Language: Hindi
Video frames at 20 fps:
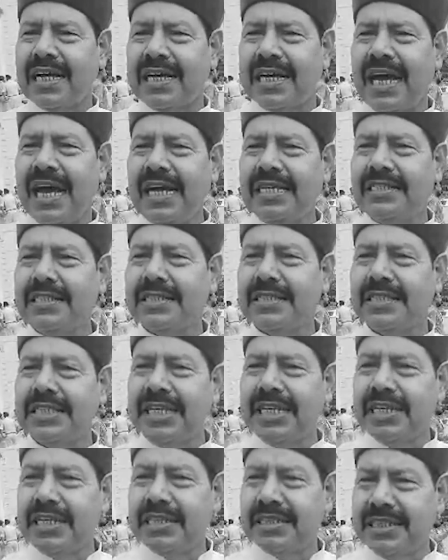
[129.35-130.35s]
राज
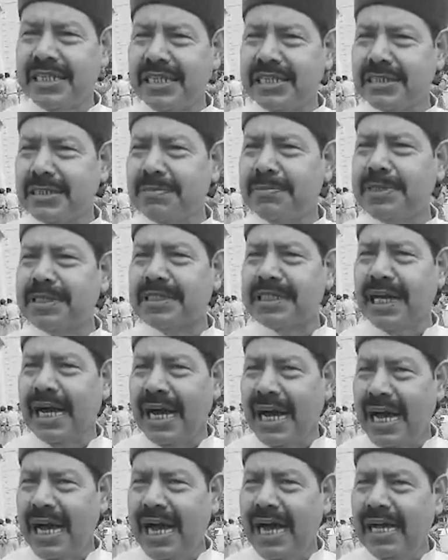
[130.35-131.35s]
दे, देश में
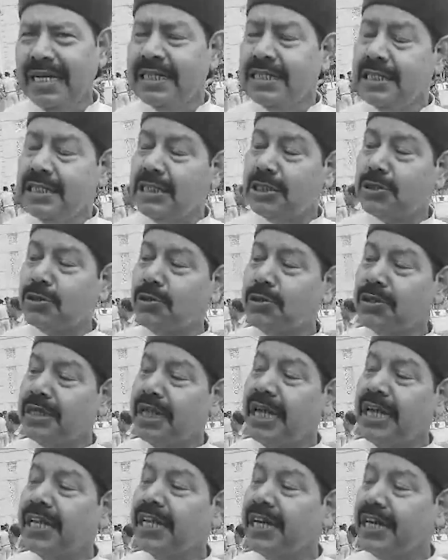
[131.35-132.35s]
था इसको
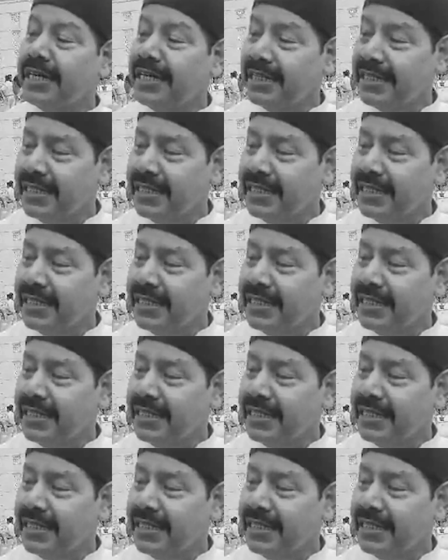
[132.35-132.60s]
नहीं रहने